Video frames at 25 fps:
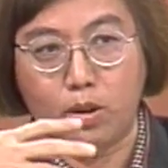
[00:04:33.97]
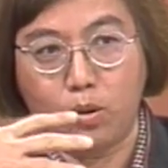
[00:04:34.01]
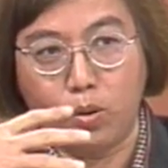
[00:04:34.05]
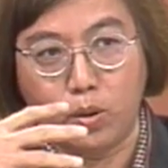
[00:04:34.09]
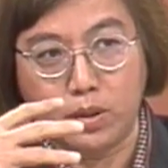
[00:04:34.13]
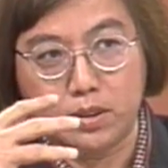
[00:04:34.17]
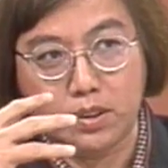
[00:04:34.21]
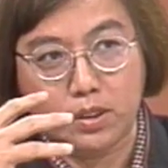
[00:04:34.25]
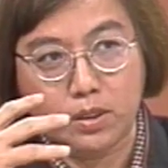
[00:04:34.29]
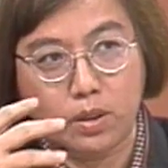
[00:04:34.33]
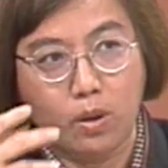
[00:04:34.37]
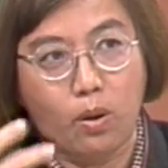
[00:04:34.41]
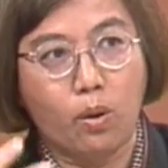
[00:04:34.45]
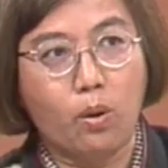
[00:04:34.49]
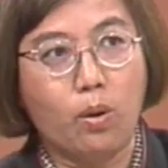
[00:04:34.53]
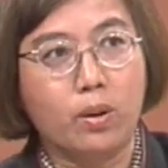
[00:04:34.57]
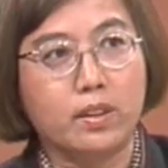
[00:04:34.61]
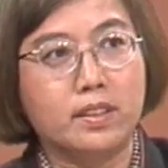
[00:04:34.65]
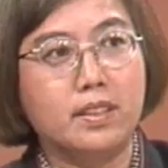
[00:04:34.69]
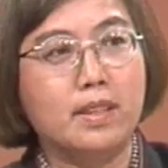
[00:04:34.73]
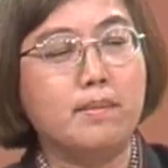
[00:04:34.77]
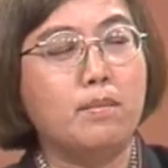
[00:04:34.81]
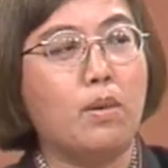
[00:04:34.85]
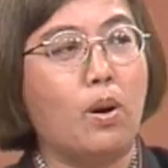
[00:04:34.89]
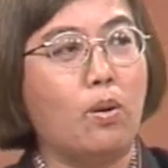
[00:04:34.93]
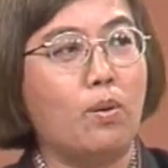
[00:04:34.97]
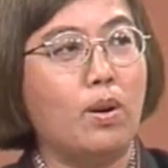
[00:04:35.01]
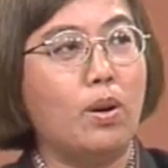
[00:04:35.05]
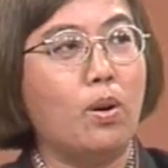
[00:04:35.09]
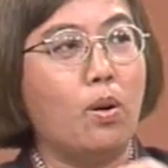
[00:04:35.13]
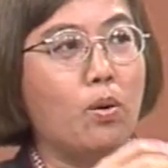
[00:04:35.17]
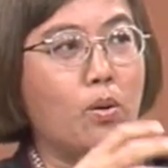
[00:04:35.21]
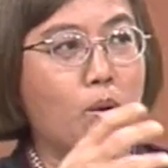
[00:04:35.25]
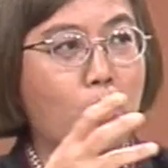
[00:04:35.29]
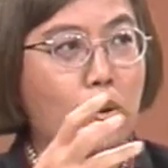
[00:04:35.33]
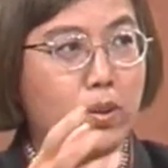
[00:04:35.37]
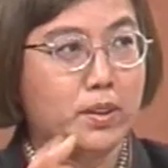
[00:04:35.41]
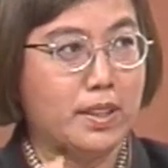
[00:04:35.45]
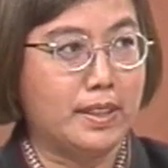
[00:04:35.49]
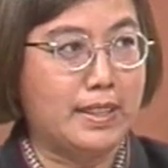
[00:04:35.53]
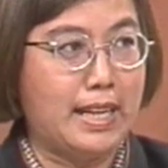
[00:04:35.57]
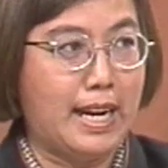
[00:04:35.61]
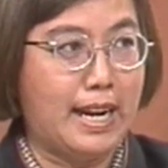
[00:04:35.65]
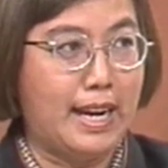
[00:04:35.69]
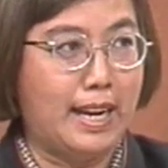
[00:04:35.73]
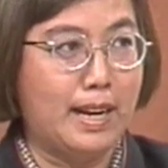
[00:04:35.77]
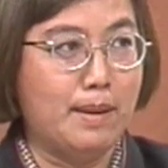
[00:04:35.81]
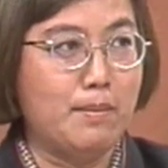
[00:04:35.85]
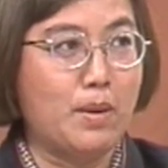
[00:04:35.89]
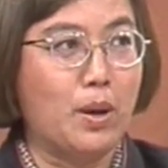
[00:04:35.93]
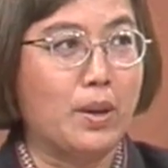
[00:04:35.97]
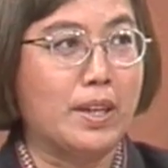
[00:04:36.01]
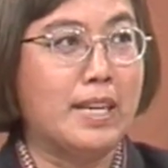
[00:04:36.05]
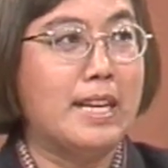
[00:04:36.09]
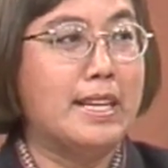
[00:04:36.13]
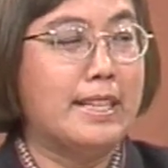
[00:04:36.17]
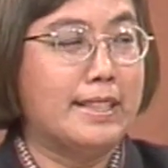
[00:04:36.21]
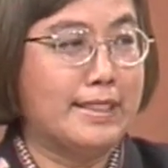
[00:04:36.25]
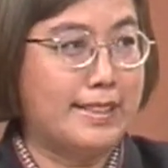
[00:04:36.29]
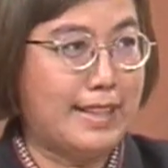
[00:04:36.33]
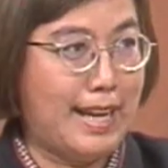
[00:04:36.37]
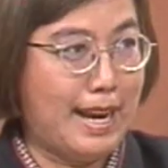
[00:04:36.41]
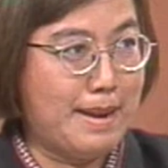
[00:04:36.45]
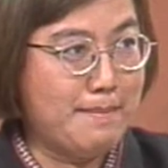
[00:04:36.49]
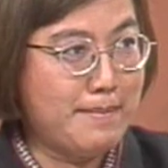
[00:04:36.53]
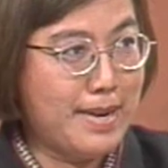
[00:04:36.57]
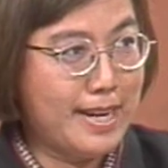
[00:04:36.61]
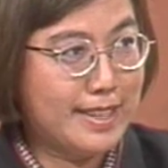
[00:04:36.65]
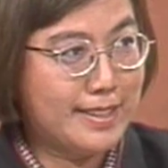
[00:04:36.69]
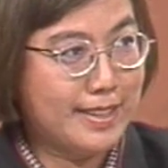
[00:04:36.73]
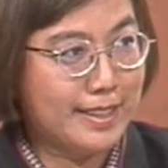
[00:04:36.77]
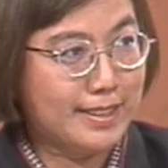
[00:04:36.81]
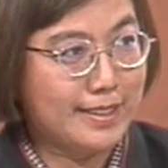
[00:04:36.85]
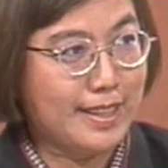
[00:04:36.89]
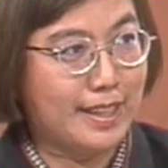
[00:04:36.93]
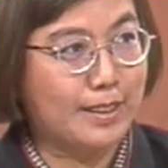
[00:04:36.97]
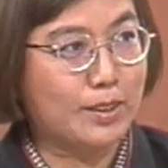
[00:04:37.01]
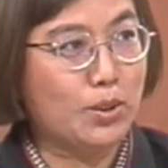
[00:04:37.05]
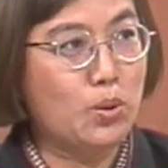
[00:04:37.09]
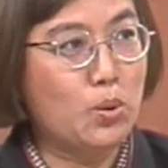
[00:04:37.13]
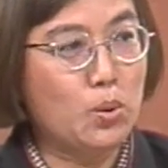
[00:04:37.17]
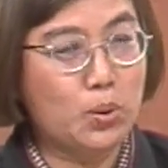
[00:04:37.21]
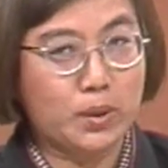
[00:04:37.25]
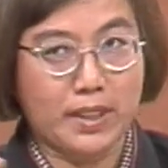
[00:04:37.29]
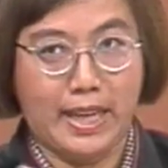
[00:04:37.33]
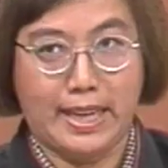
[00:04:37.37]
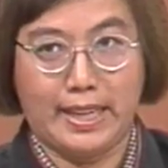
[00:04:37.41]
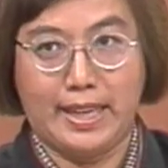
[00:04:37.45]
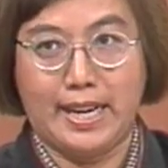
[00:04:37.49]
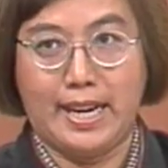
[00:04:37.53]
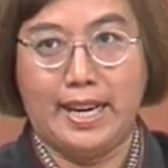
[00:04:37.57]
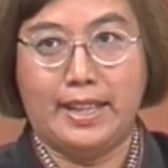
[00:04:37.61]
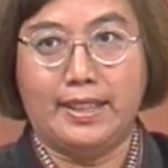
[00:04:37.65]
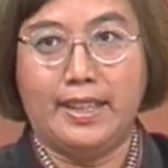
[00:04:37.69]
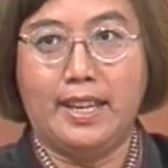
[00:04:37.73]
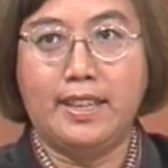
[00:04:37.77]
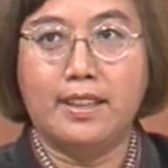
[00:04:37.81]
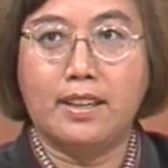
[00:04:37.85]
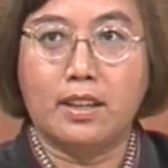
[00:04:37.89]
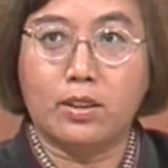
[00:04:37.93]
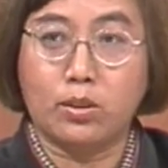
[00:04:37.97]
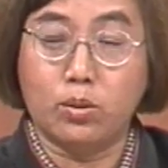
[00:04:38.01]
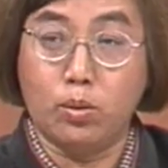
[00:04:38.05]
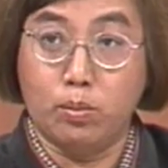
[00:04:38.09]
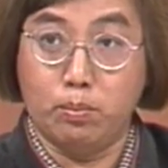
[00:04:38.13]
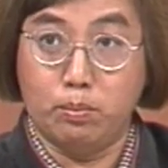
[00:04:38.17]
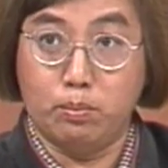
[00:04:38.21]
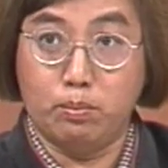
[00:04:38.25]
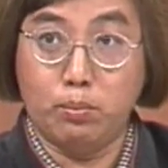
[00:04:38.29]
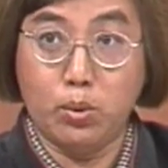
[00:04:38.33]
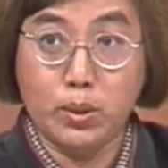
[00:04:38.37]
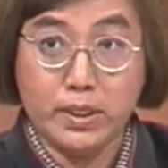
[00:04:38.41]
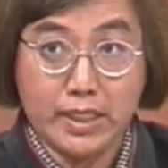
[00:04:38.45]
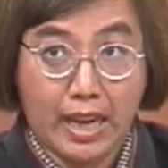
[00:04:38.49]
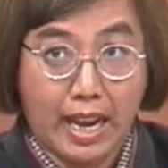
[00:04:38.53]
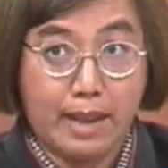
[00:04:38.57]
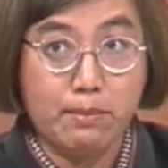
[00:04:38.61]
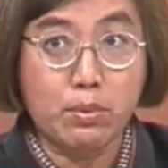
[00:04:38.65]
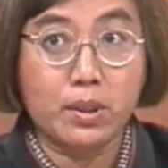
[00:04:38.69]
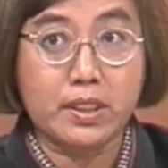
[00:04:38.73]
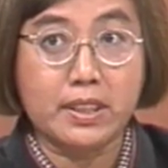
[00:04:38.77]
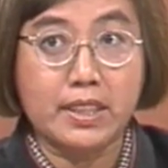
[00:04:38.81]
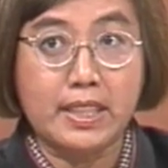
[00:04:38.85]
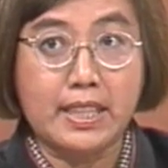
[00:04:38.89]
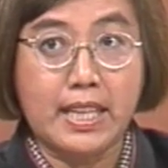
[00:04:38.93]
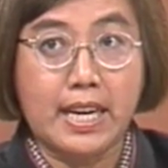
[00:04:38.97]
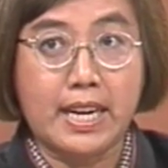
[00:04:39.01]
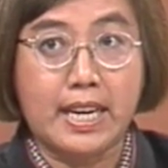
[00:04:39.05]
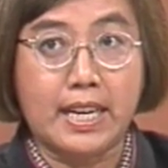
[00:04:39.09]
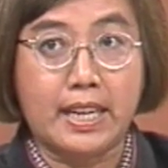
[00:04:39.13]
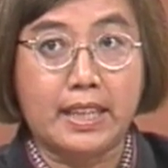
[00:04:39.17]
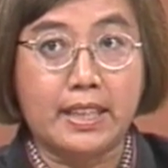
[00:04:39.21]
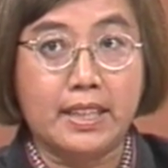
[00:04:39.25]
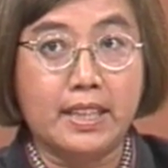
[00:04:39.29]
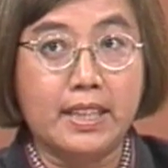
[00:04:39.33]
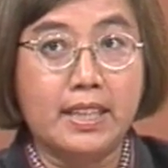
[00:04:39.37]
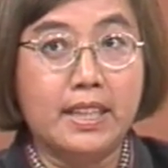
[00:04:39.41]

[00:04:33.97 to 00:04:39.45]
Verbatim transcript: คนโกงที่บอกว่าลงโฆษณาแล้วบอกสามารถจะจัดคู่แต่งงานให้กับกลุ่มผู้ชายพวกนี้ได้